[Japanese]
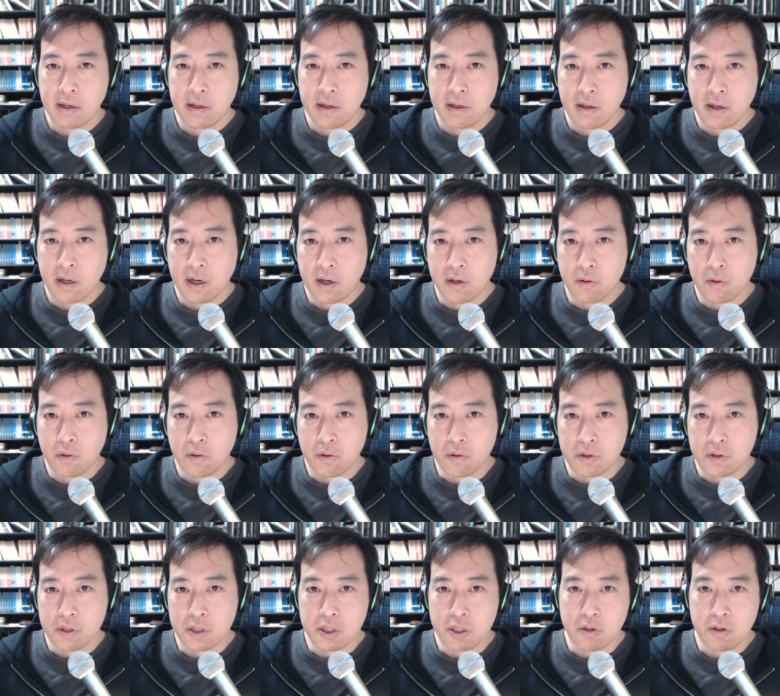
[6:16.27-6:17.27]
あ
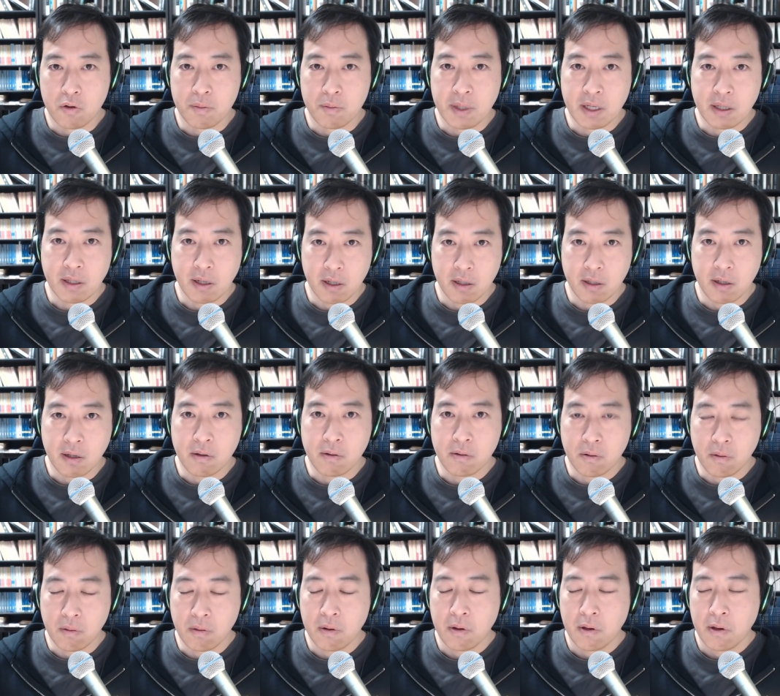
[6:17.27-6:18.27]
の市場命題である
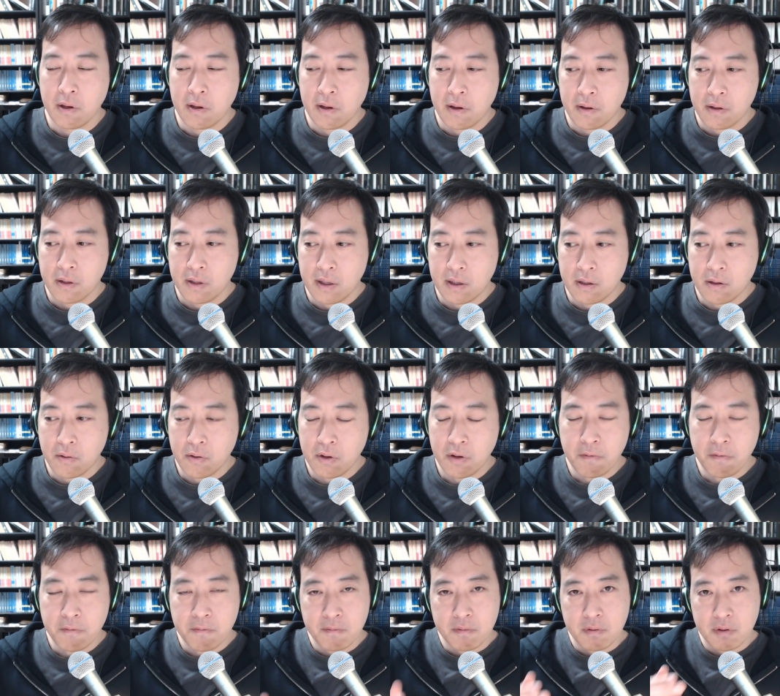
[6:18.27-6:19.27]
とでこれ
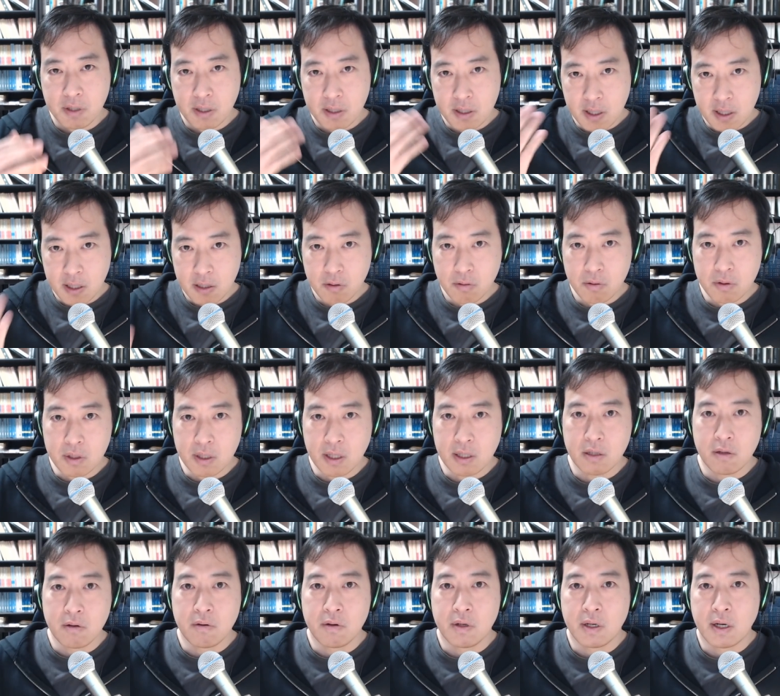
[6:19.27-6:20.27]
は作家にとってっ
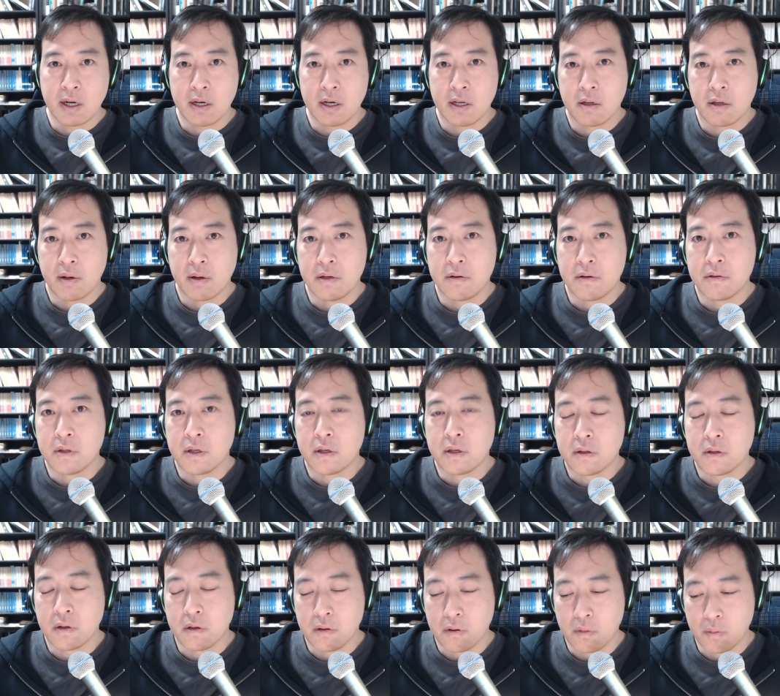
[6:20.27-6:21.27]
ていうふうに書いてはいるんで
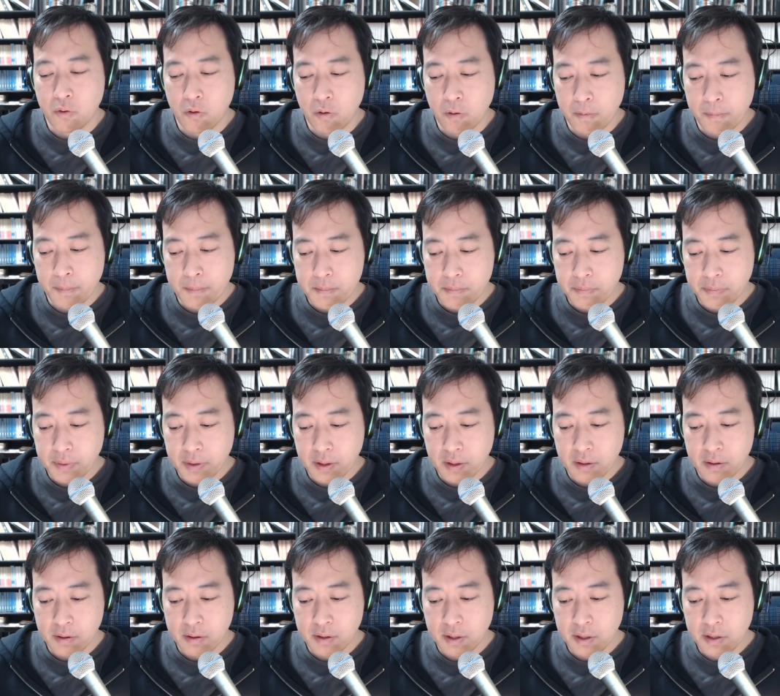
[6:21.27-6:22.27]
すけれども
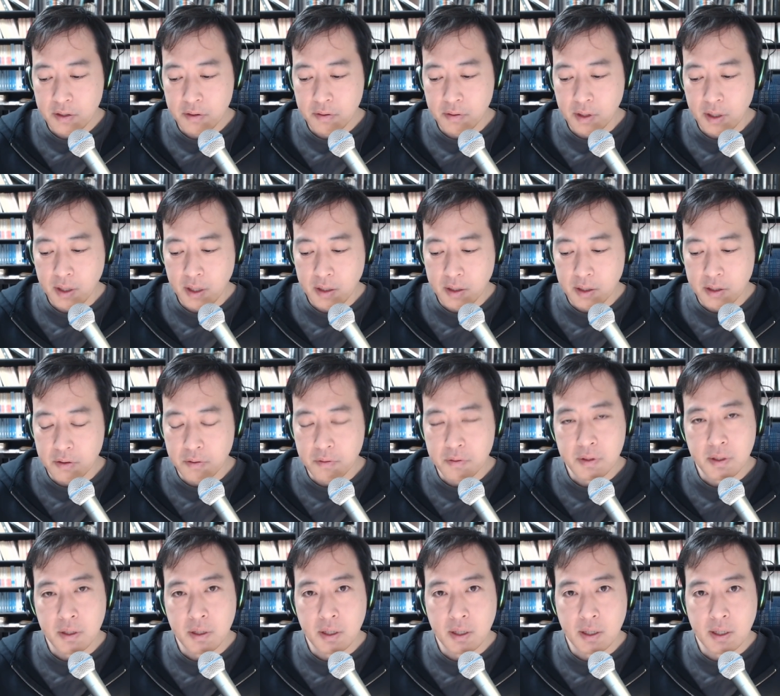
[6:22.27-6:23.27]
最終的には女
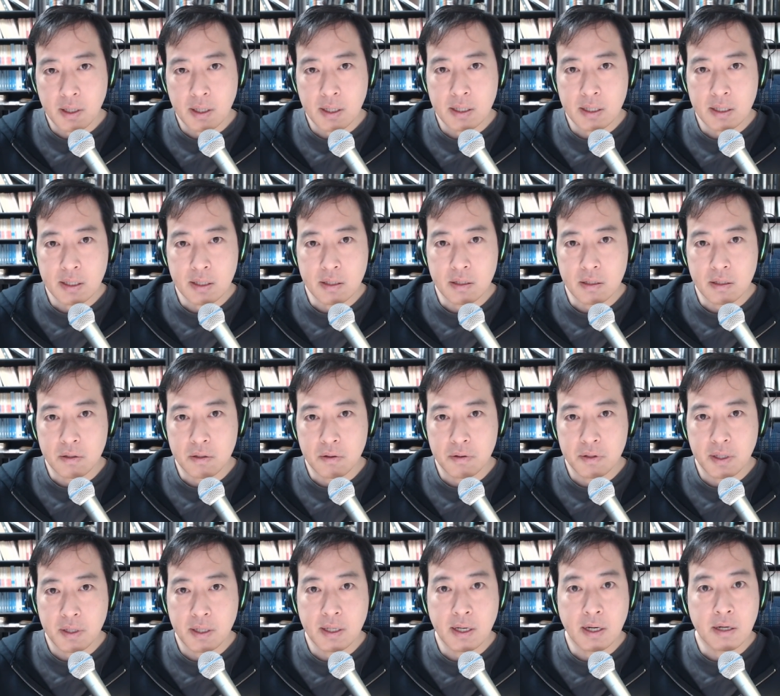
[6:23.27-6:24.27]
性が女
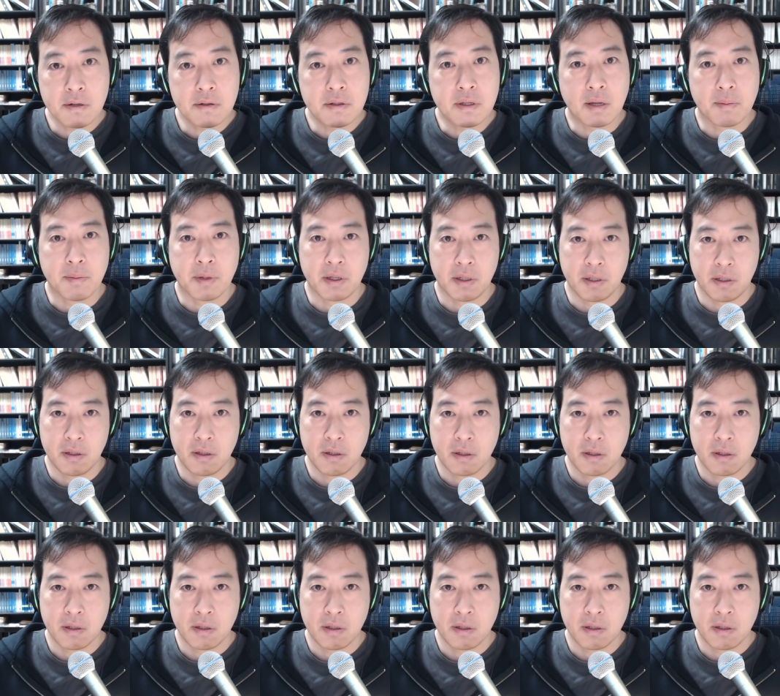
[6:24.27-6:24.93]
性であるために